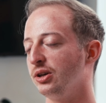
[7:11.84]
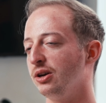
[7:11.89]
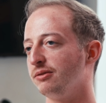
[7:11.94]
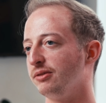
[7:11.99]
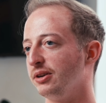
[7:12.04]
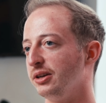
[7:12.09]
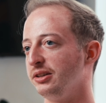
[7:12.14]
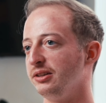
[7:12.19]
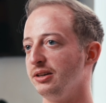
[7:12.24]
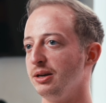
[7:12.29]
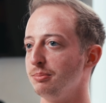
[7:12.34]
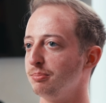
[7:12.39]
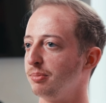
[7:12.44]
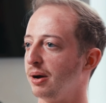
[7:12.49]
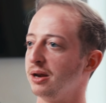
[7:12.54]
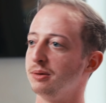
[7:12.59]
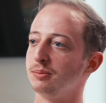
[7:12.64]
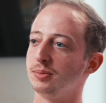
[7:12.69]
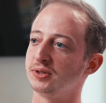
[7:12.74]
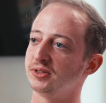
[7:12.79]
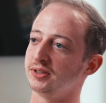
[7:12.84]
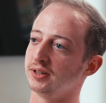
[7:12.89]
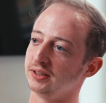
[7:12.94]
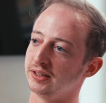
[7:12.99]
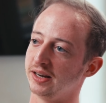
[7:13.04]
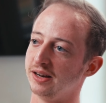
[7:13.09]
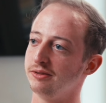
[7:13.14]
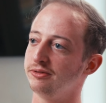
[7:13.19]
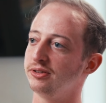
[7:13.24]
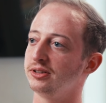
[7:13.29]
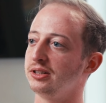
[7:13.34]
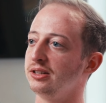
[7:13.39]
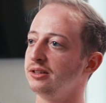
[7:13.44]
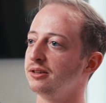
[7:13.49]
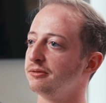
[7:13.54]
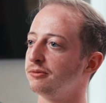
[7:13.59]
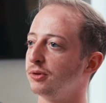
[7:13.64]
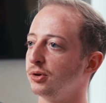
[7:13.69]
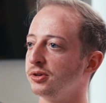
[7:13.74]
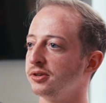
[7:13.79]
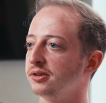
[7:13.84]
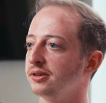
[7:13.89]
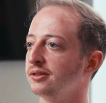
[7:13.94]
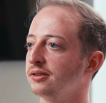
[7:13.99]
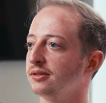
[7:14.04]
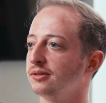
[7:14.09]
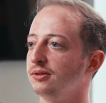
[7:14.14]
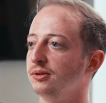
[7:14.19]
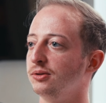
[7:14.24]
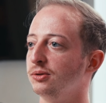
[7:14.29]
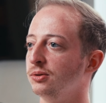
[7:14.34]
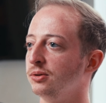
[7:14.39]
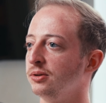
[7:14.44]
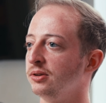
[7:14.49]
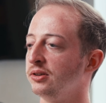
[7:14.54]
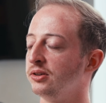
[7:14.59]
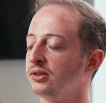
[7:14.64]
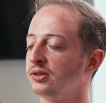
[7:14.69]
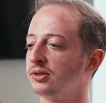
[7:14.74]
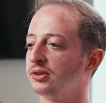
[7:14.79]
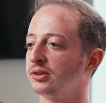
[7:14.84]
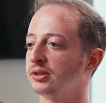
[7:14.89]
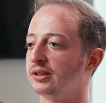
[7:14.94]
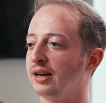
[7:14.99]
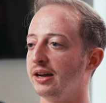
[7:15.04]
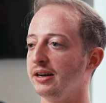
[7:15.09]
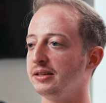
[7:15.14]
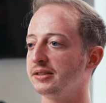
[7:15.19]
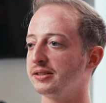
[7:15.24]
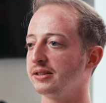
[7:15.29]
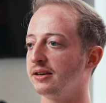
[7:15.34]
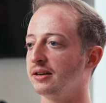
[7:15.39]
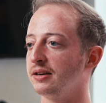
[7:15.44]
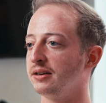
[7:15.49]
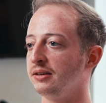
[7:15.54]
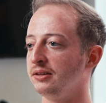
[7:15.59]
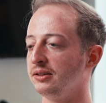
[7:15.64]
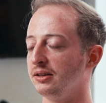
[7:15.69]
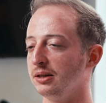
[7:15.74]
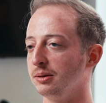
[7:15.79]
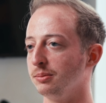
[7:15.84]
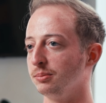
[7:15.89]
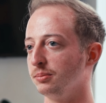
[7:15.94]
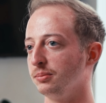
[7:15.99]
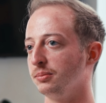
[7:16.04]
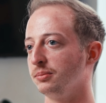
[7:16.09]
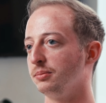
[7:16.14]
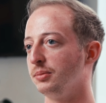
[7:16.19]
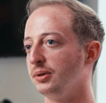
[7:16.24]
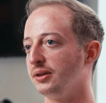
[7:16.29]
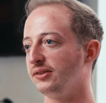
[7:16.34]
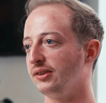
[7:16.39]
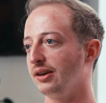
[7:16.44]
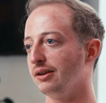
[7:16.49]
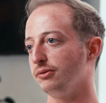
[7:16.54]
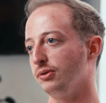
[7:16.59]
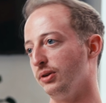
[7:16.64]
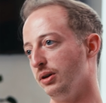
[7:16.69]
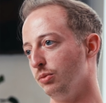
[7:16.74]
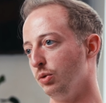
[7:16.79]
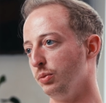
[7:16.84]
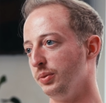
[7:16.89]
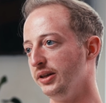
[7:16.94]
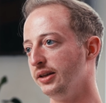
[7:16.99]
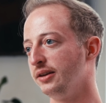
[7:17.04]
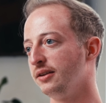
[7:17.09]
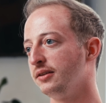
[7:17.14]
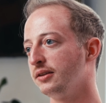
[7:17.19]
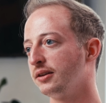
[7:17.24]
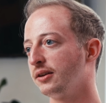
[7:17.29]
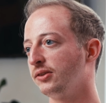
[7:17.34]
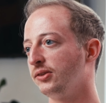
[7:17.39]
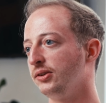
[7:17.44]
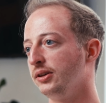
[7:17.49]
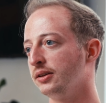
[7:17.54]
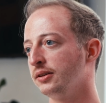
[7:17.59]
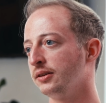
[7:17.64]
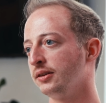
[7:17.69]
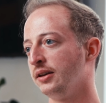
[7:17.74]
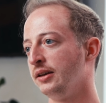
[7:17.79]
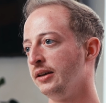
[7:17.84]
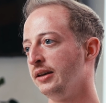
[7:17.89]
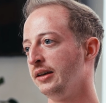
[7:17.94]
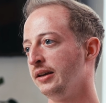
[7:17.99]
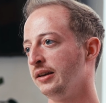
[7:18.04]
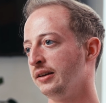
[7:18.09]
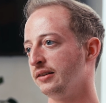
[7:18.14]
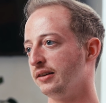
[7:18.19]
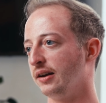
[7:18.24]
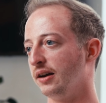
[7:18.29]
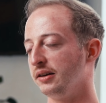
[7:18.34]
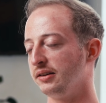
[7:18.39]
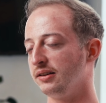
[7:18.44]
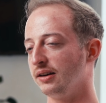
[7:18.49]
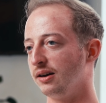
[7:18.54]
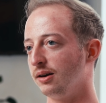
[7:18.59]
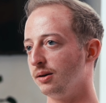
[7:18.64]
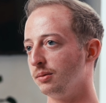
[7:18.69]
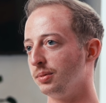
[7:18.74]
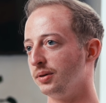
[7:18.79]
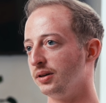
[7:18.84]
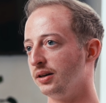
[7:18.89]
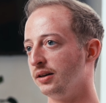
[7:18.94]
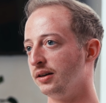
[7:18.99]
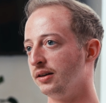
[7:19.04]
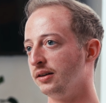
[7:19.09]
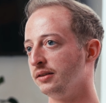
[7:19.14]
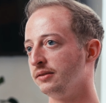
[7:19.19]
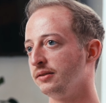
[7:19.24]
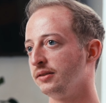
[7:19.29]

ja, weil ich nebenbei ein bisschen Geld verdienen wollte und gleichzeitig eben mich sehr für Immobilien interessiere. Da ich aber